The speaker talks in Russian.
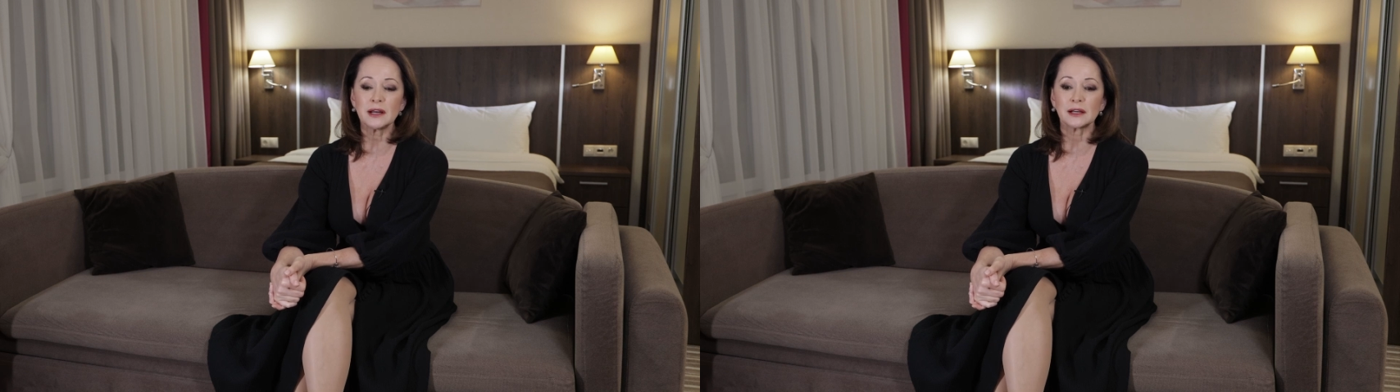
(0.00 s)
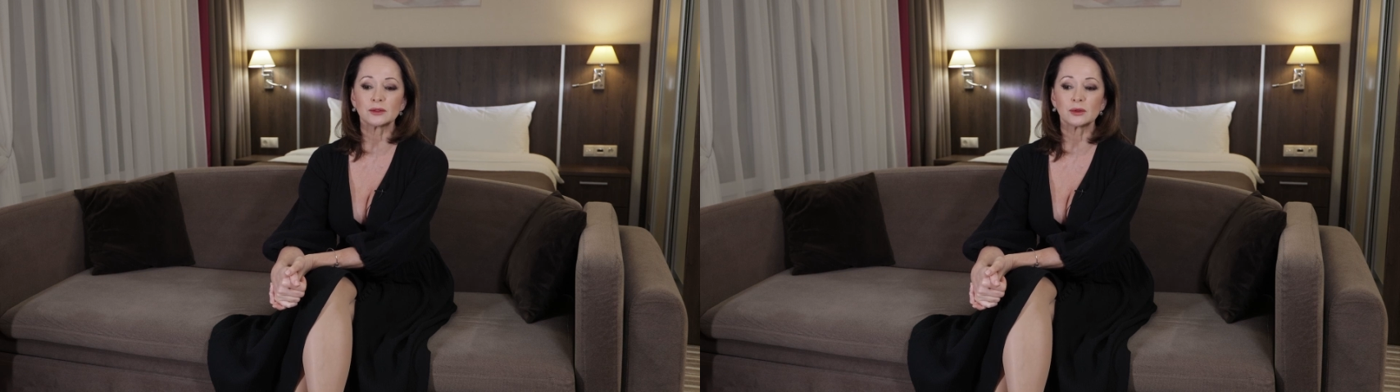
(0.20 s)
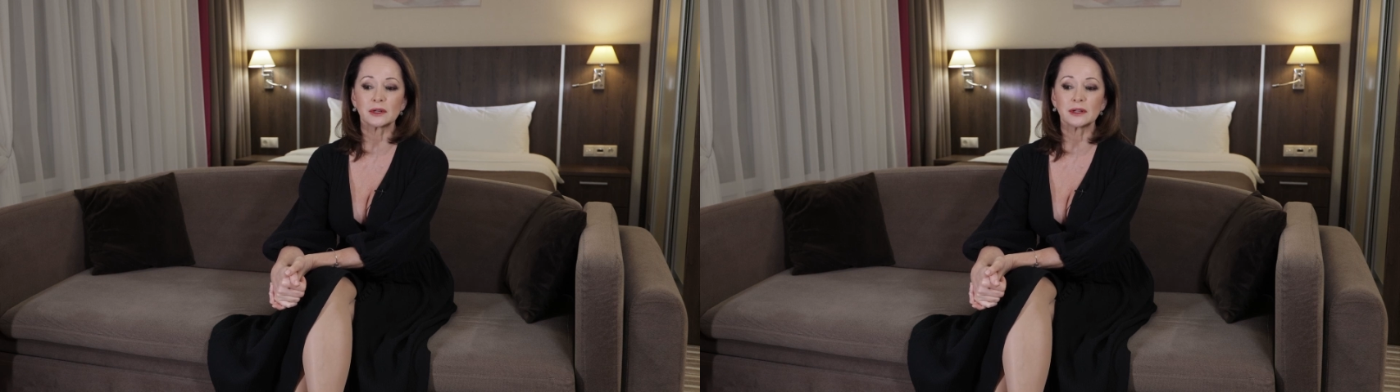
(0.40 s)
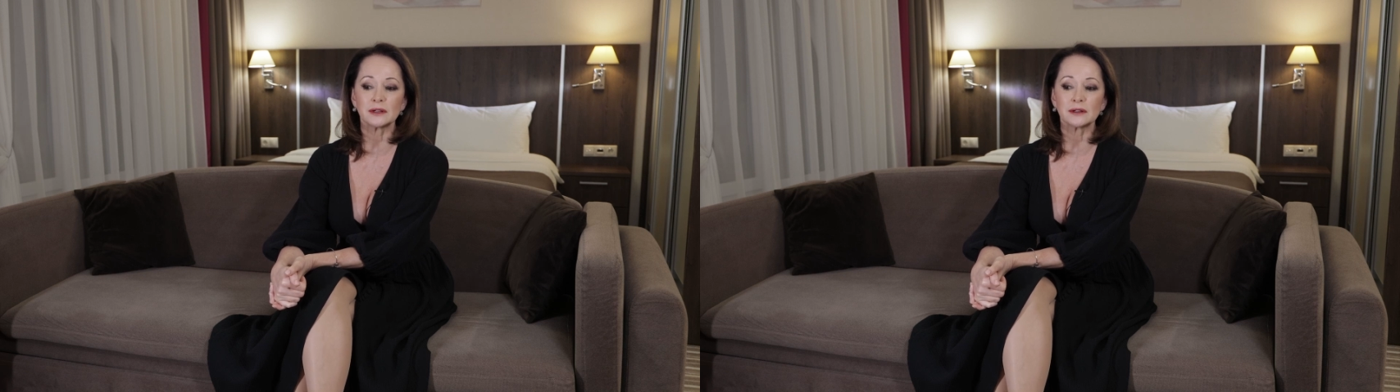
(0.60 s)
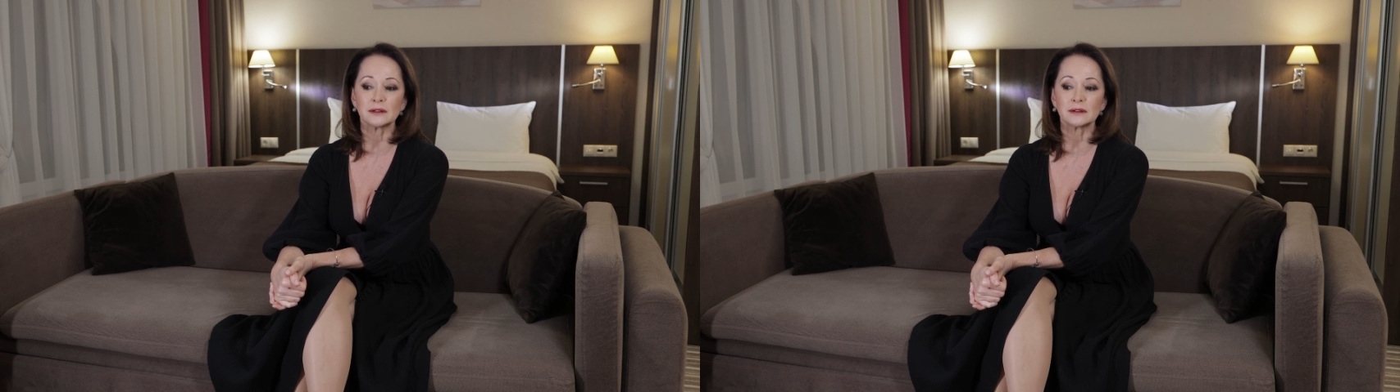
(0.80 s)

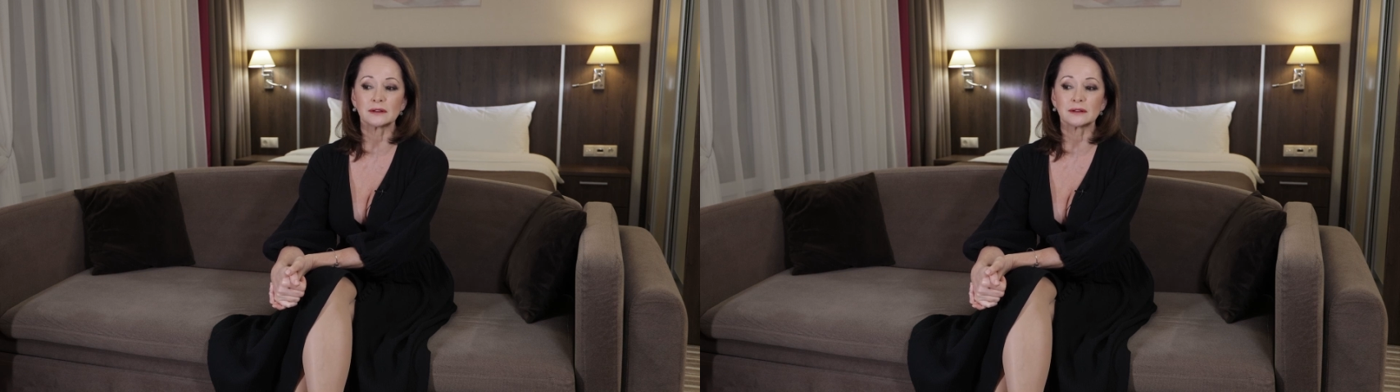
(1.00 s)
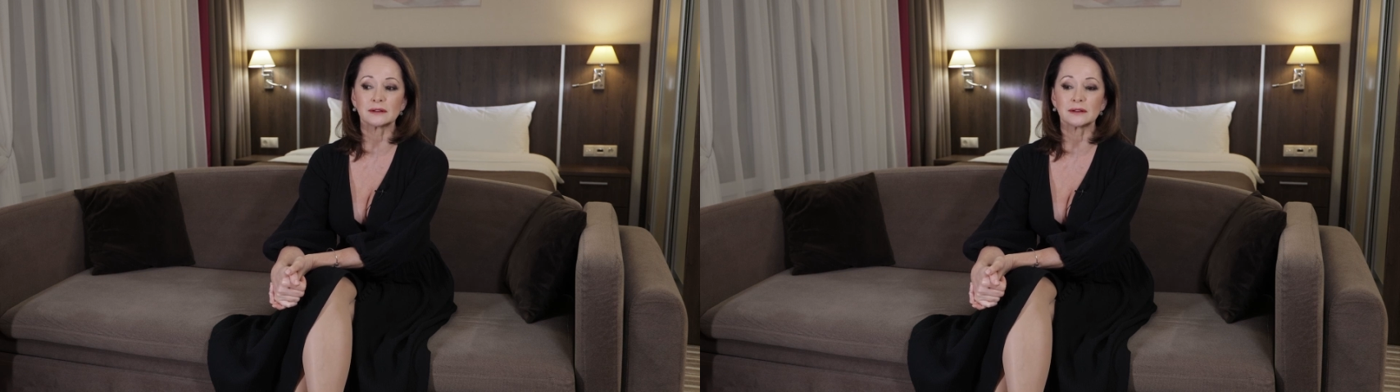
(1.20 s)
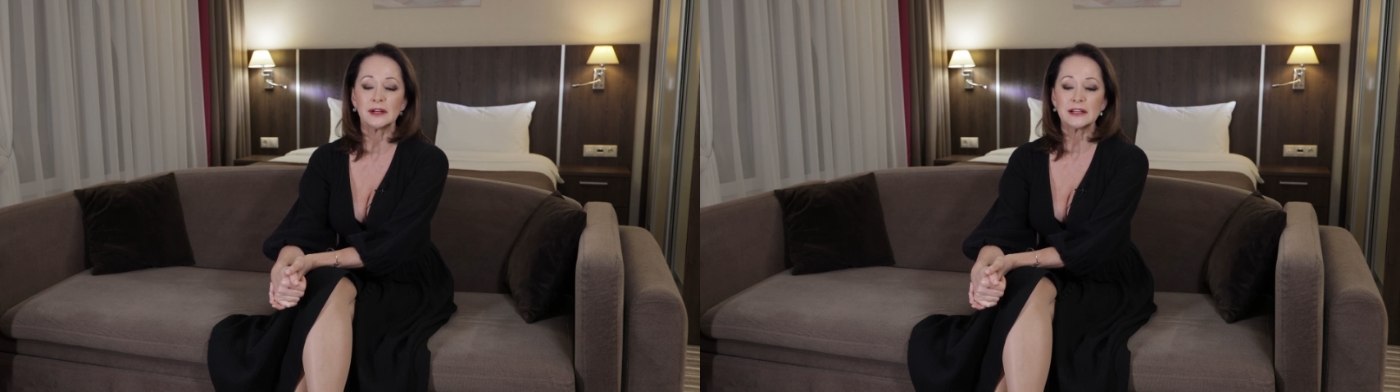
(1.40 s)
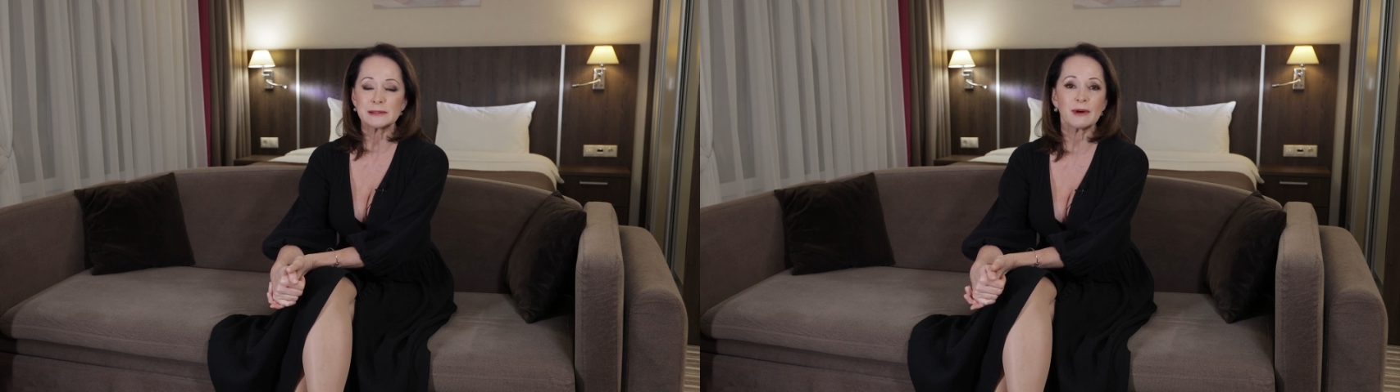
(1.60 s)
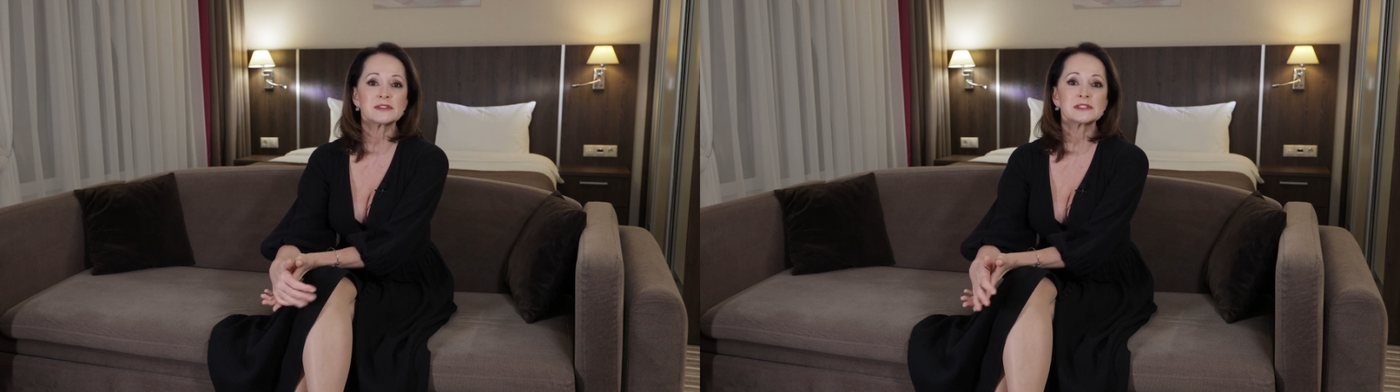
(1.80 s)
которые а,
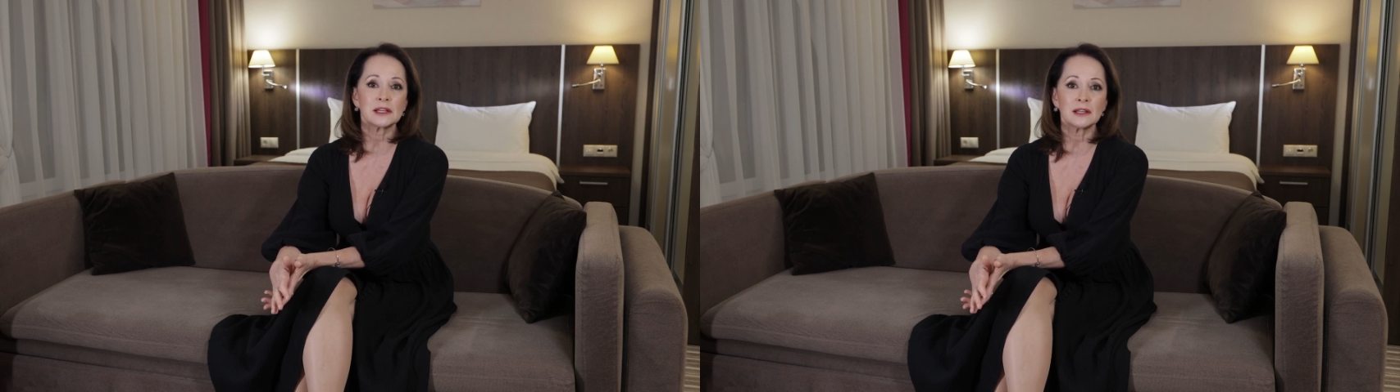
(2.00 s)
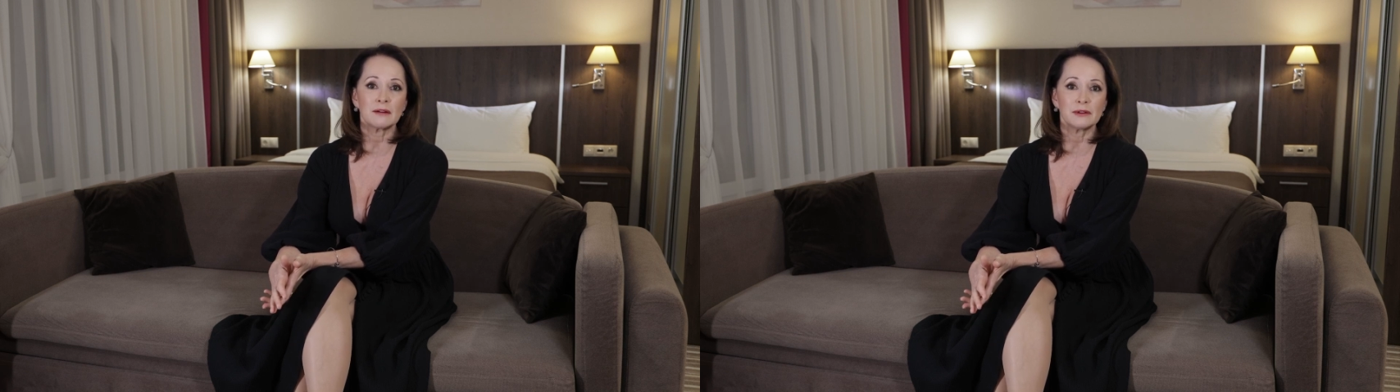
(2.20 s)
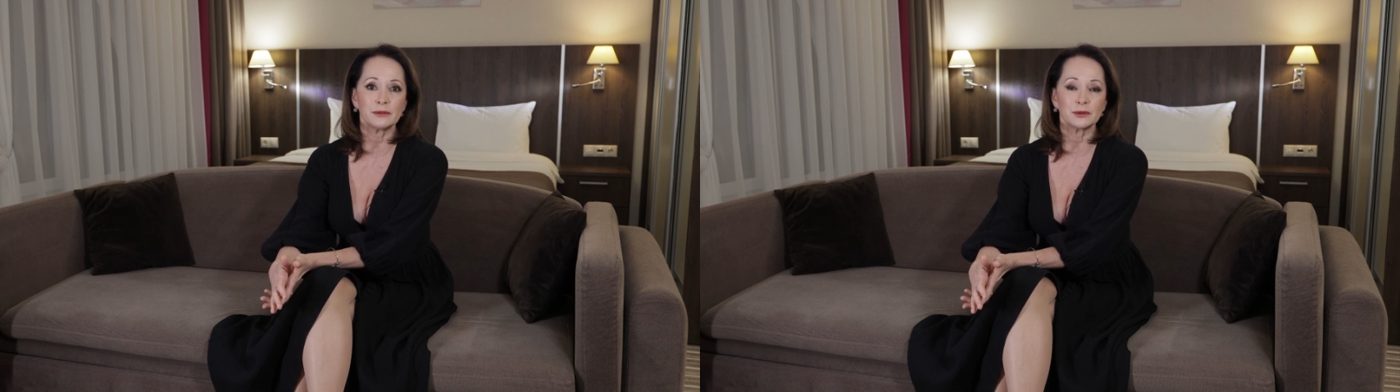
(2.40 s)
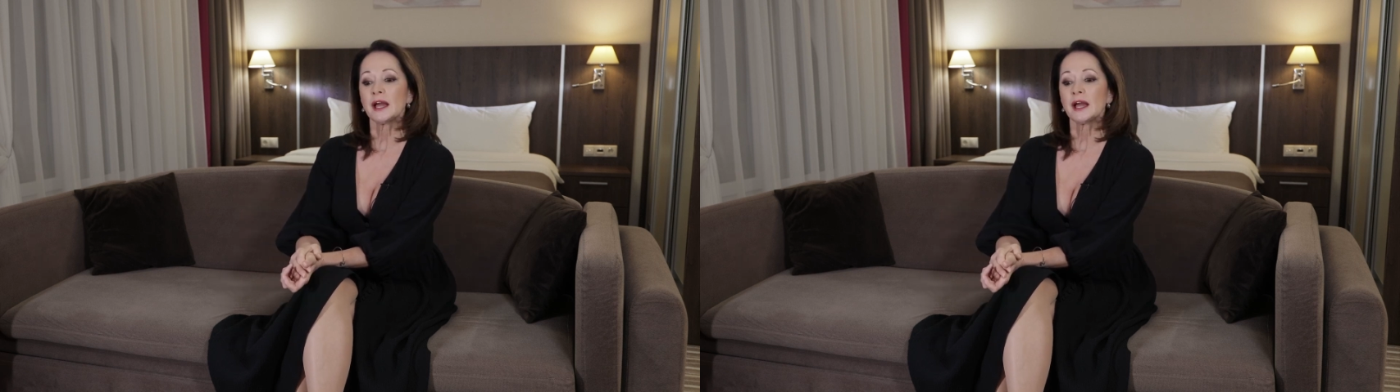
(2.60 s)
тебя восстанавливают.